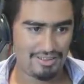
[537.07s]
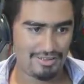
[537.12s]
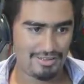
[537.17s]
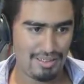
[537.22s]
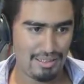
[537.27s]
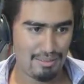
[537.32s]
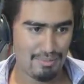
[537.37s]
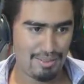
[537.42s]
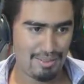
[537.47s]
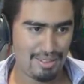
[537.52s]

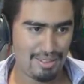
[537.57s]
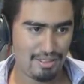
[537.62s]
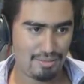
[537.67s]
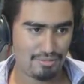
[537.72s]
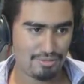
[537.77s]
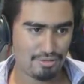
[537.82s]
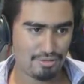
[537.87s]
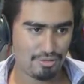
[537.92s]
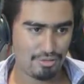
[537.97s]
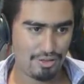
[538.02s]
se la ve negra
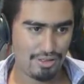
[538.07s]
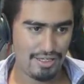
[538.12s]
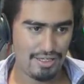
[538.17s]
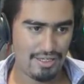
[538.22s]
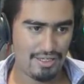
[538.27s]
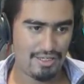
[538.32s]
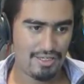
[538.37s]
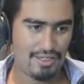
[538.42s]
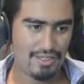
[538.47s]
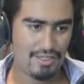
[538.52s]
como su
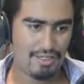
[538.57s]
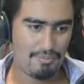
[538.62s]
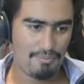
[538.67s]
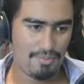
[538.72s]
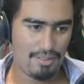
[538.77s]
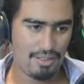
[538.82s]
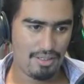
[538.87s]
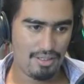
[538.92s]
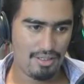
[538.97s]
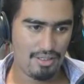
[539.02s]
cola.
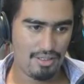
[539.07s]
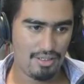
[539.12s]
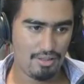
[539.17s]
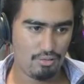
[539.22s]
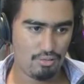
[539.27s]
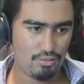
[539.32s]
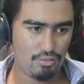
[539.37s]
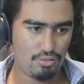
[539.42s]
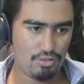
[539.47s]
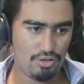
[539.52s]
Venga,
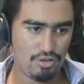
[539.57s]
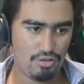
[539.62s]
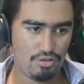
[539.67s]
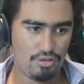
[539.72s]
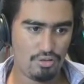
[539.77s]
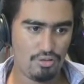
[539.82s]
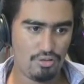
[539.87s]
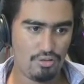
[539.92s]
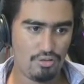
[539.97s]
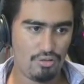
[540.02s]
uy,
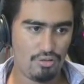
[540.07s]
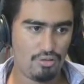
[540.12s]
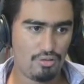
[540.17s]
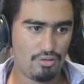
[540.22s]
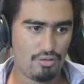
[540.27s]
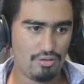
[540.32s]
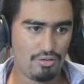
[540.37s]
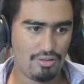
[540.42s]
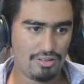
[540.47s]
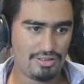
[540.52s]

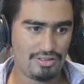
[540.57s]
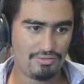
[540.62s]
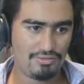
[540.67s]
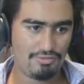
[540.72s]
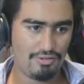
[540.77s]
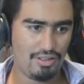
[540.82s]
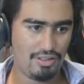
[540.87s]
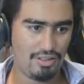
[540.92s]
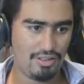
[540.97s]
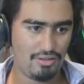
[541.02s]
no. ¿Dónde se
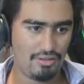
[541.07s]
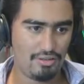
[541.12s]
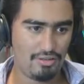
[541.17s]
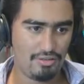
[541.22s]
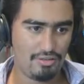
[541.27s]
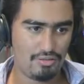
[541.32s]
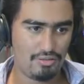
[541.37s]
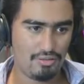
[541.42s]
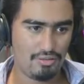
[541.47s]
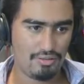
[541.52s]
fue?
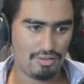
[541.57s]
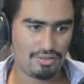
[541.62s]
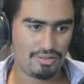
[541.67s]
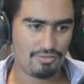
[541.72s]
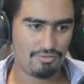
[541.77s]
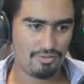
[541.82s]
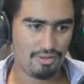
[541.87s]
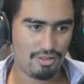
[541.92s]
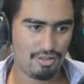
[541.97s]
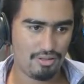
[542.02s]
¿Dónde se
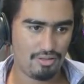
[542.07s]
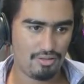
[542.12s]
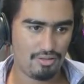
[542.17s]
fue?